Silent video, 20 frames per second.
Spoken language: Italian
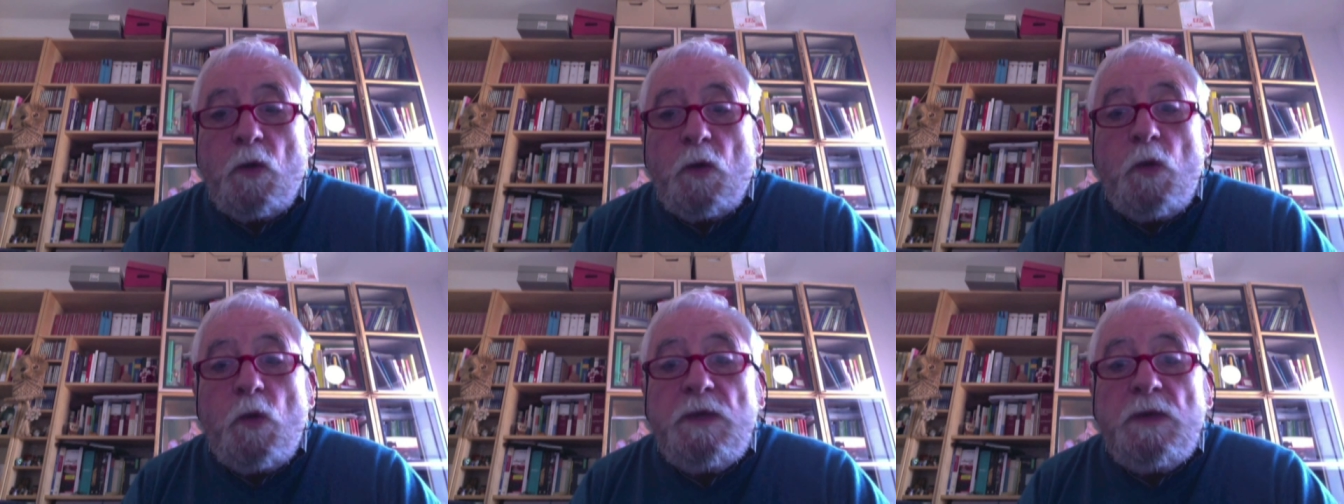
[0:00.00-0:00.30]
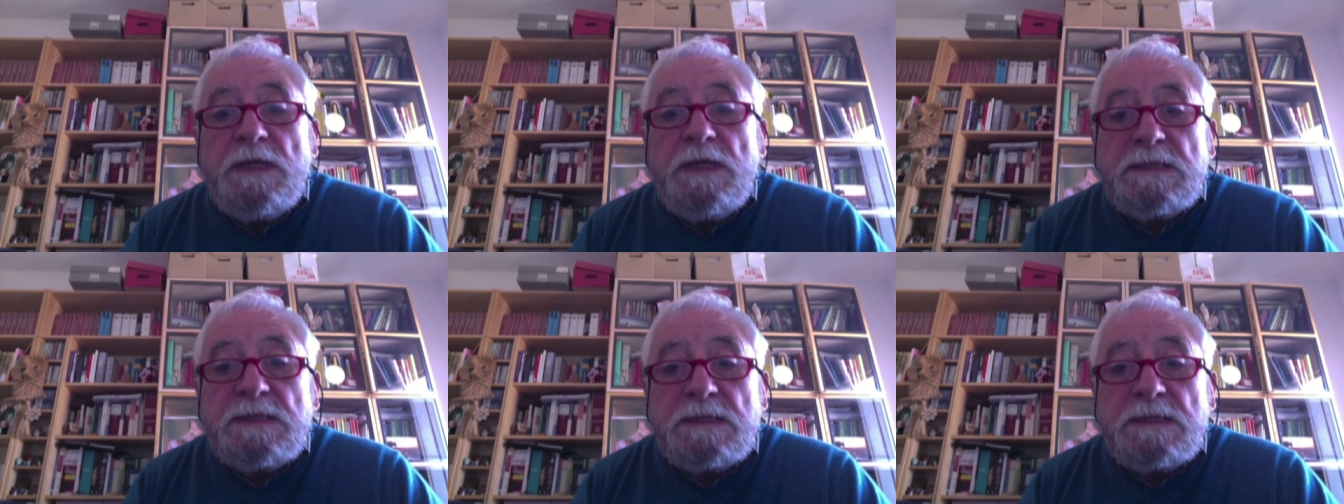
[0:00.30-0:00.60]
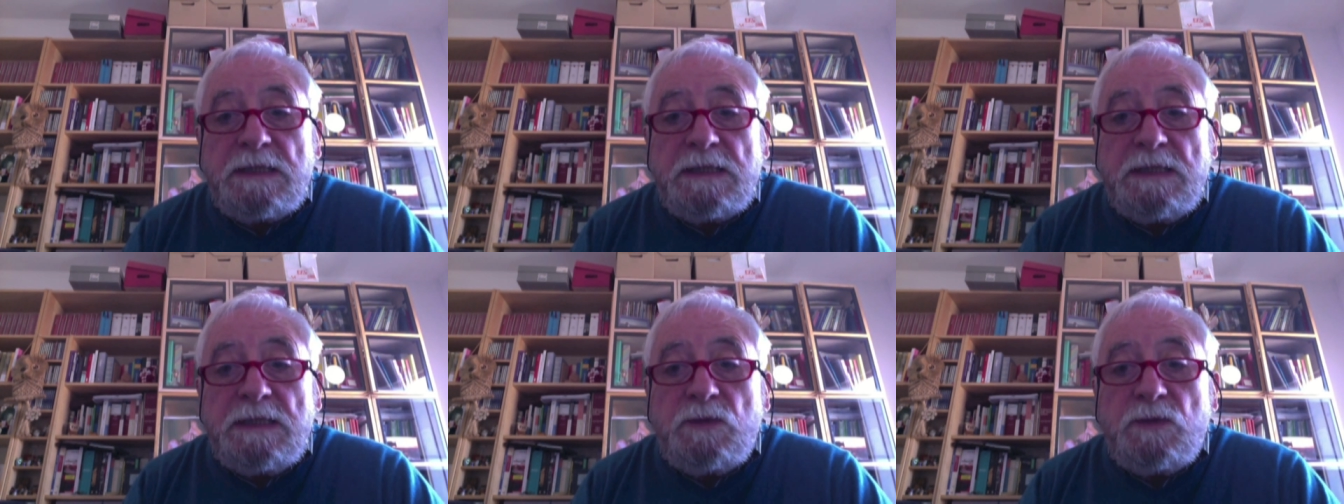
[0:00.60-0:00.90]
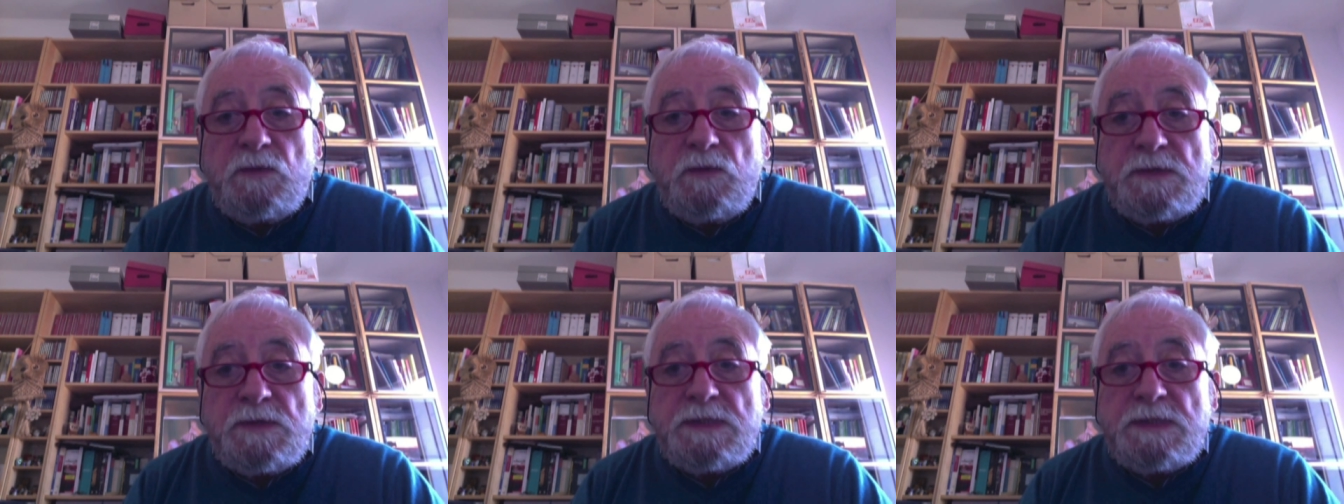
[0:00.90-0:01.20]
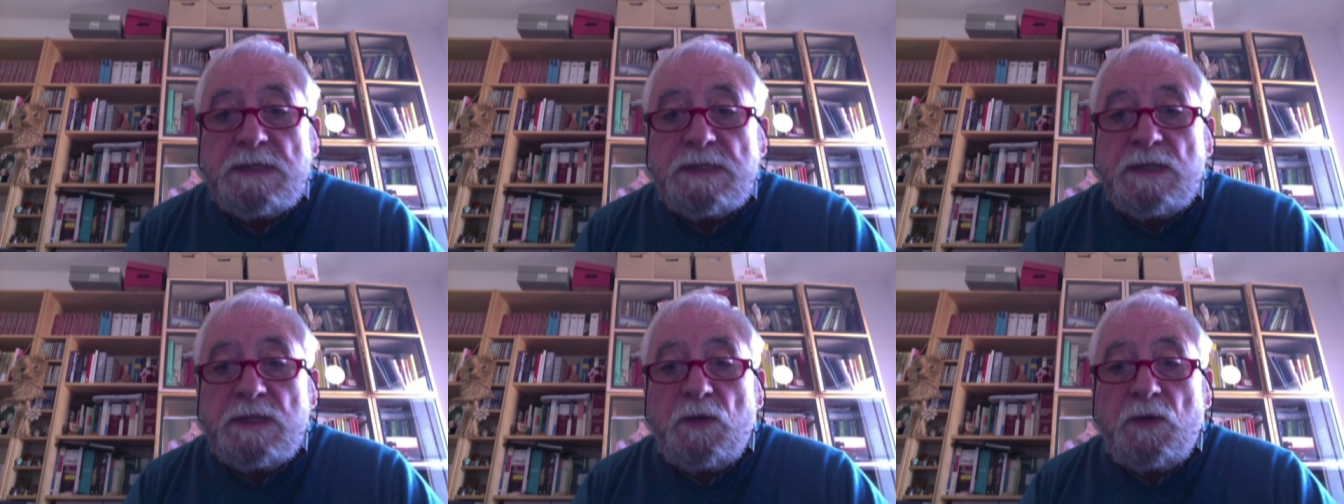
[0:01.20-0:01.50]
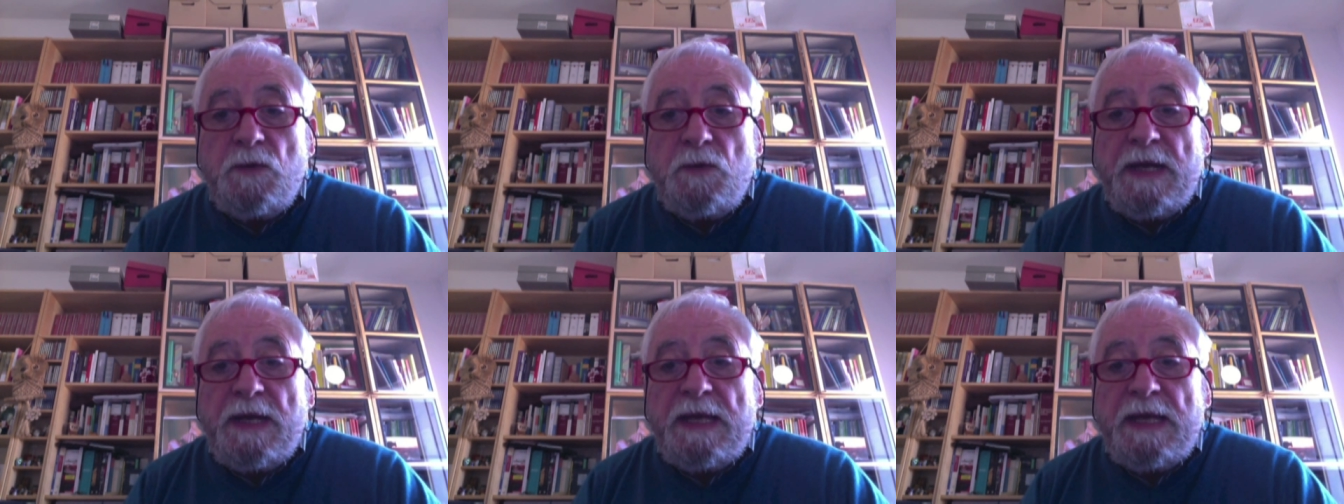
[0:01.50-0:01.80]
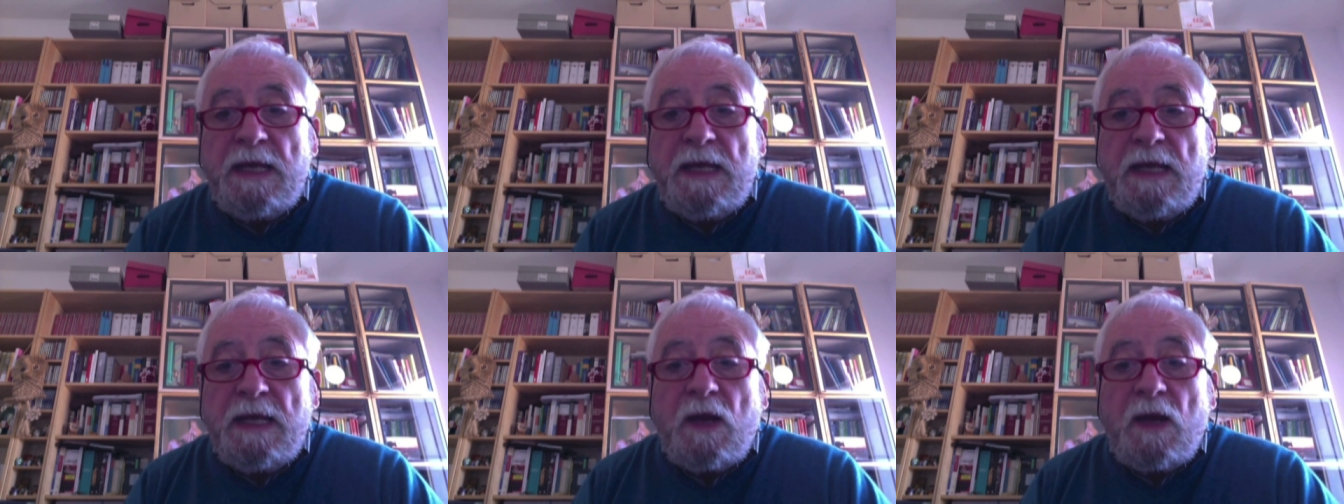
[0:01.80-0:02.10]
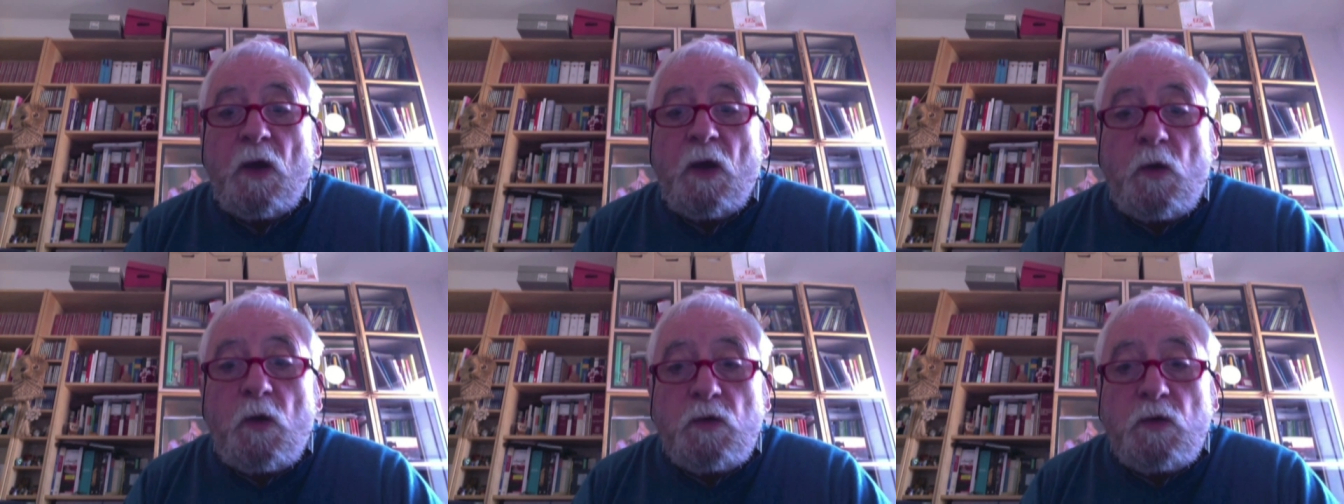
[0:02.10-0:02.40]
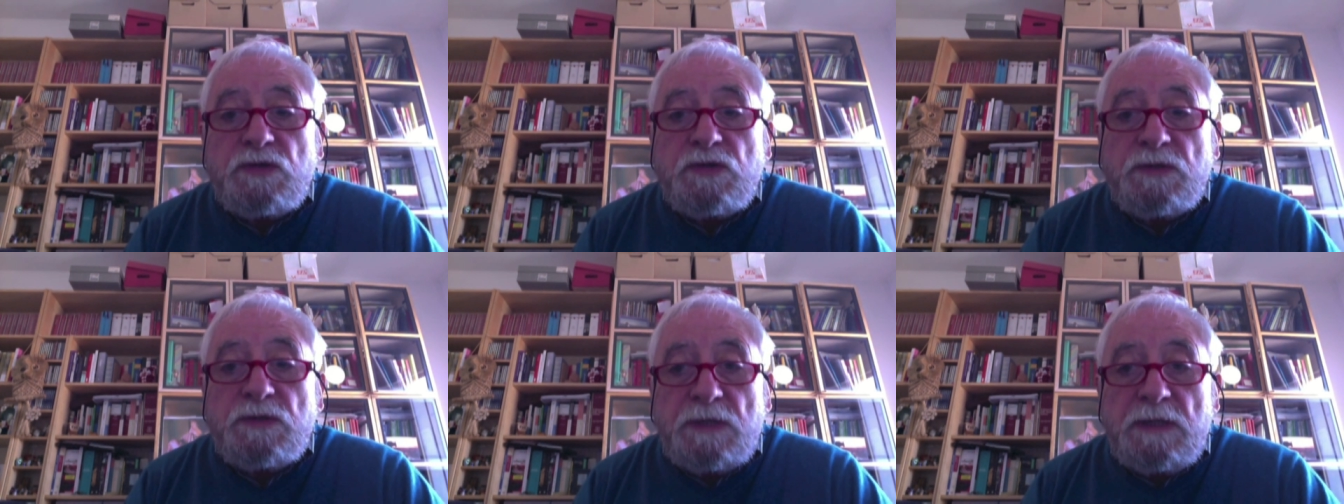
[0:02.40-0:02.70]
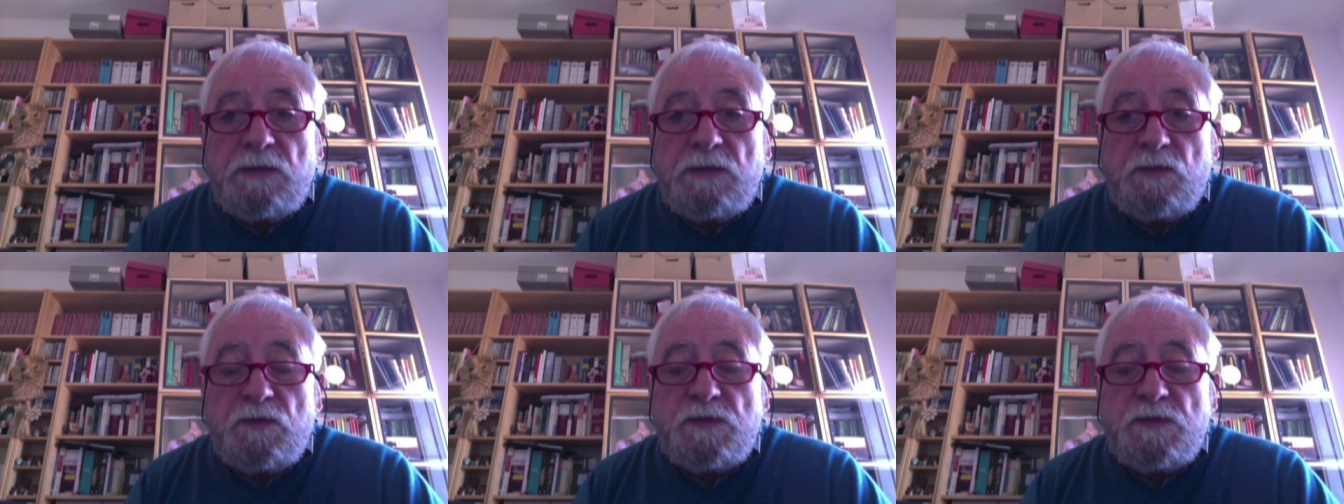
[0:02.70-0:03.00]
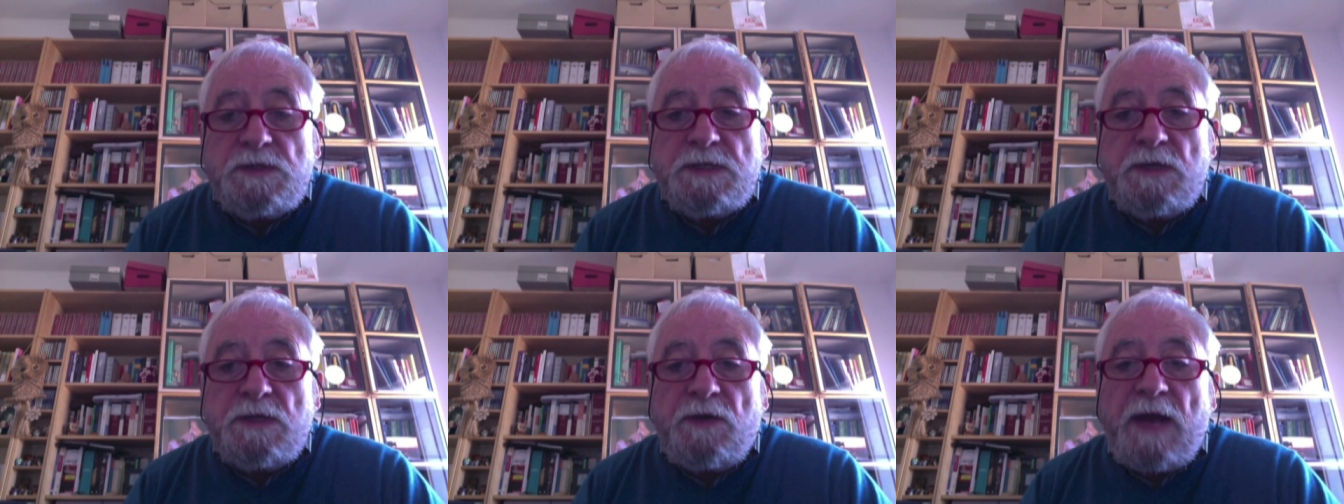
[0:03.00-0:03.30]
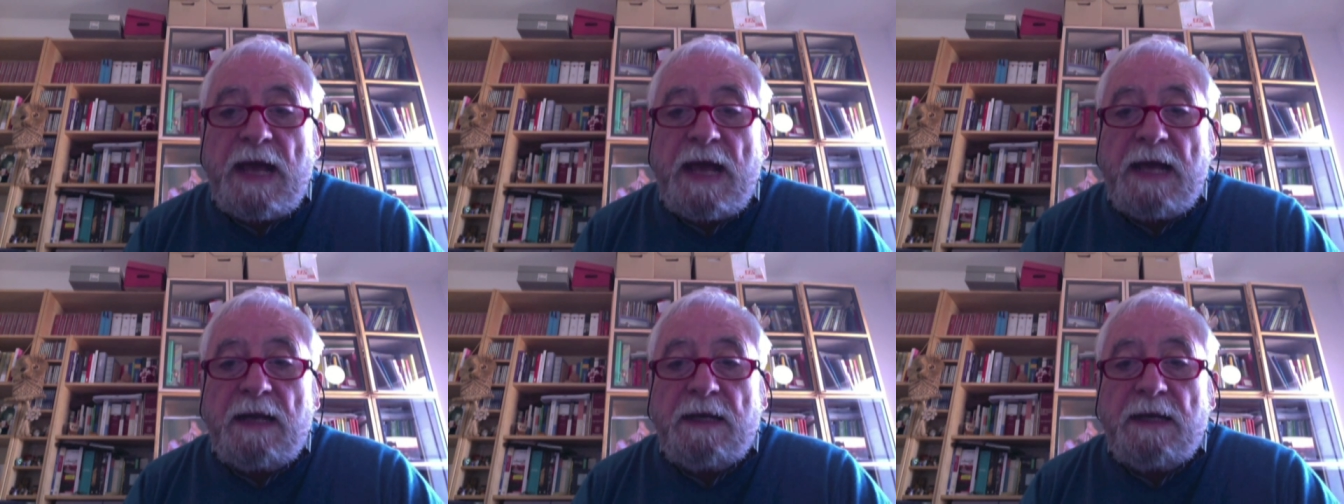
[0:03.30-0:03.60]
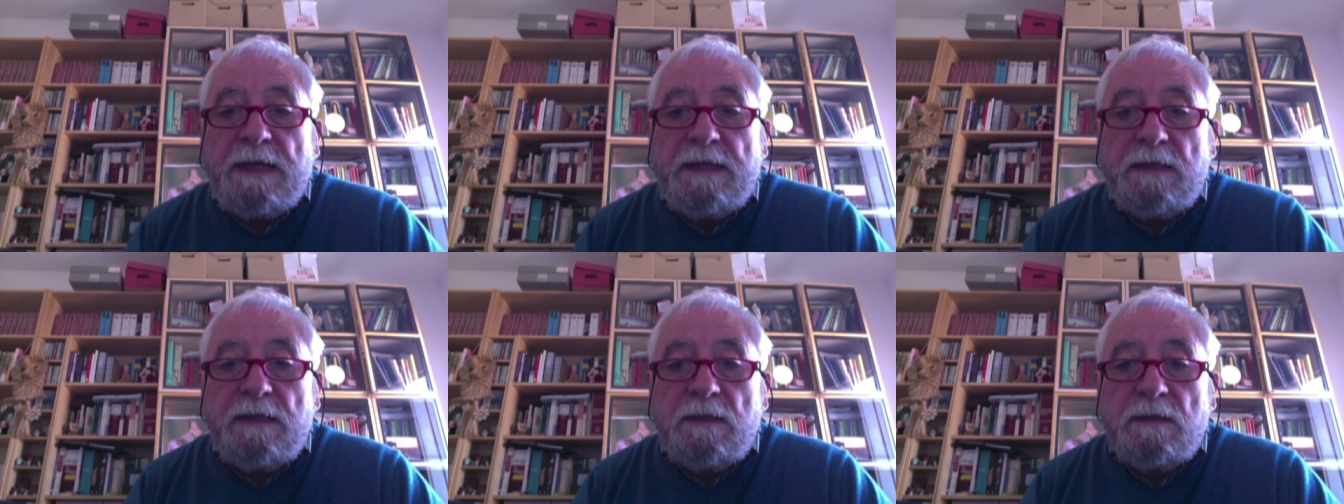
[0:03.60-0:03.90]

un'istituzione costituzionale.